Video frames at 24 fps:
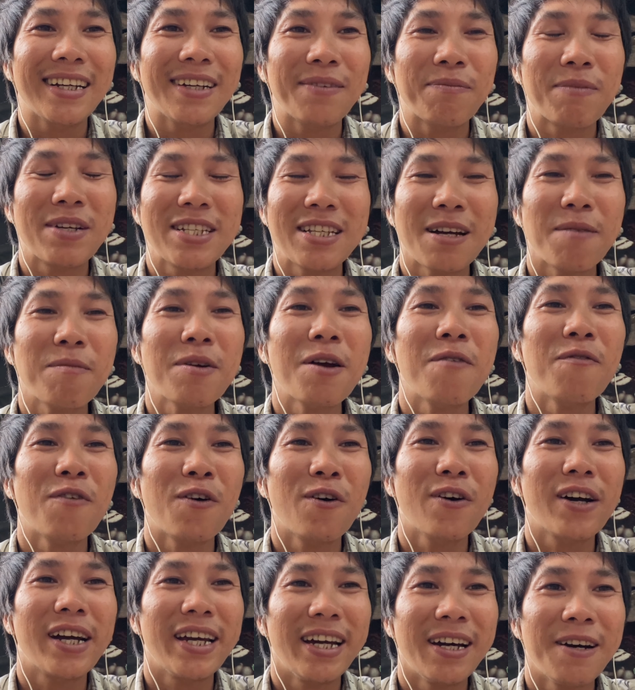mình sống nó vô
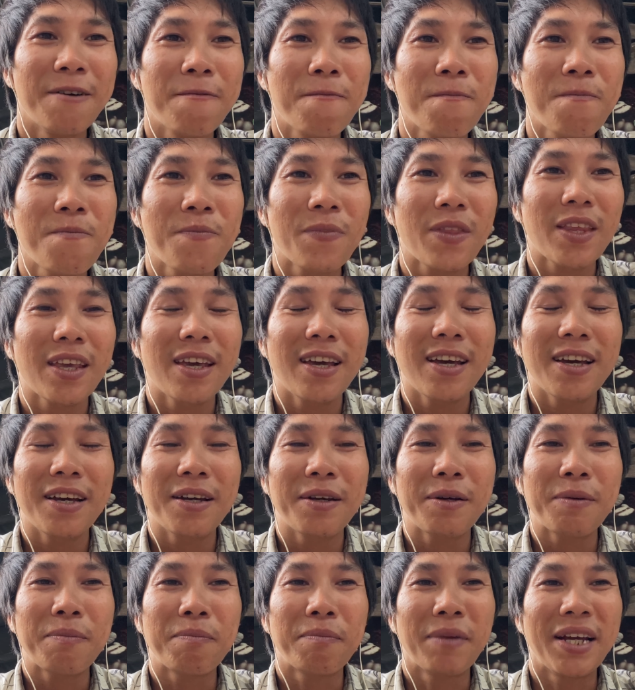nghĩa
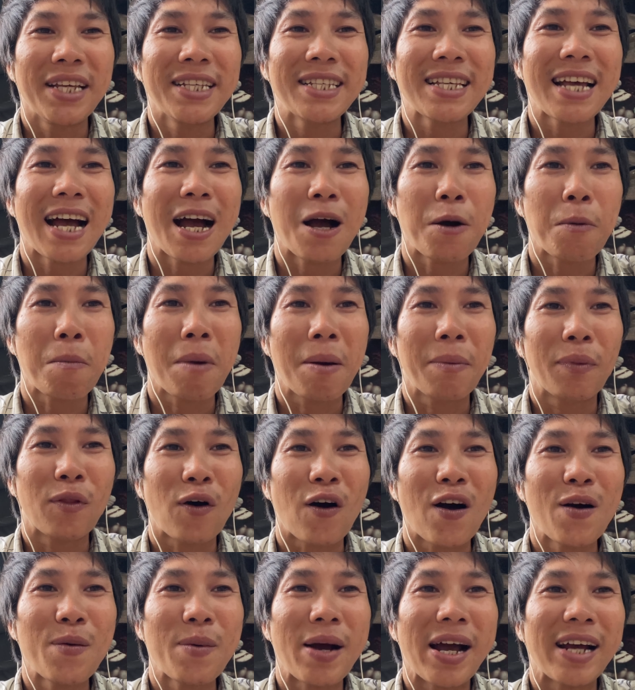miễn sao mình
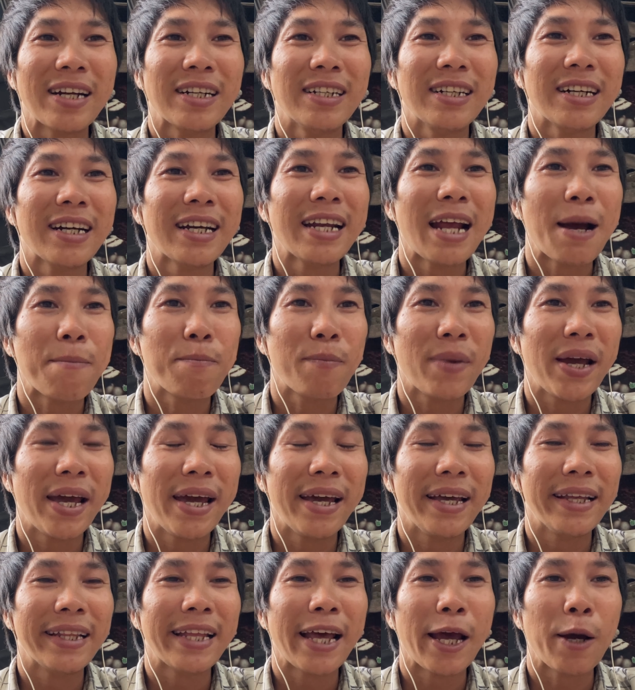thỏa mãn được cái đam mê
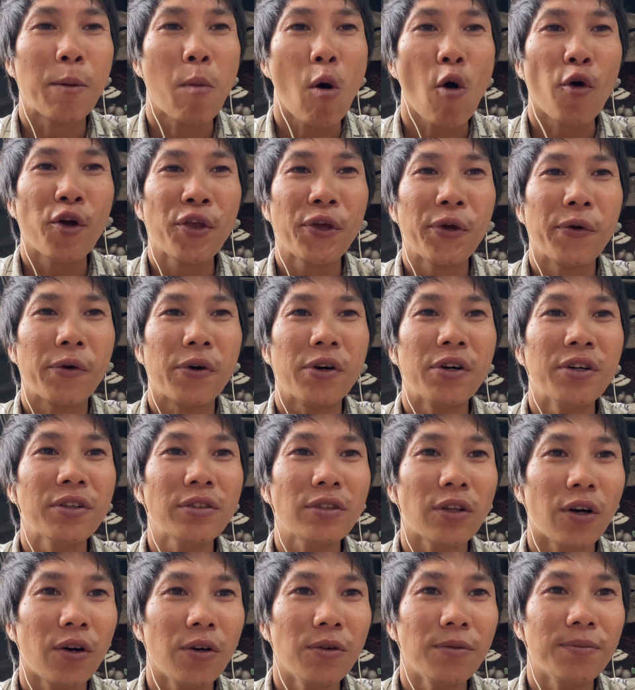theo một cái chiều hướng
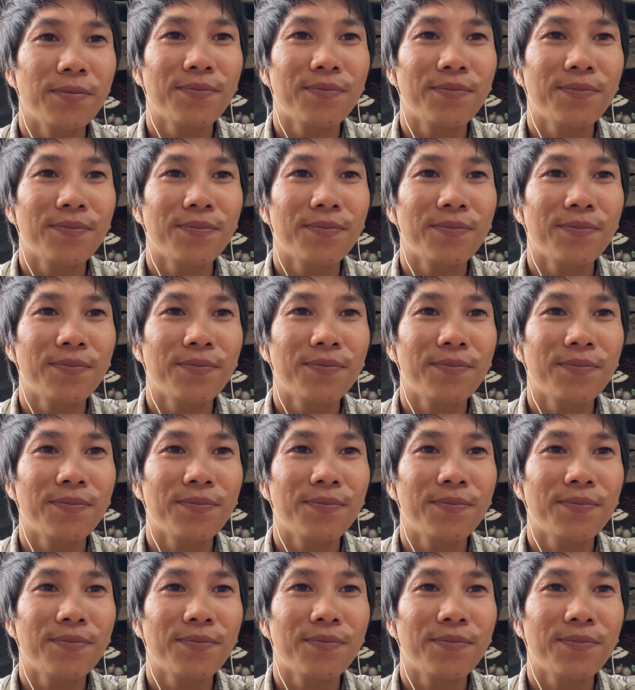tốt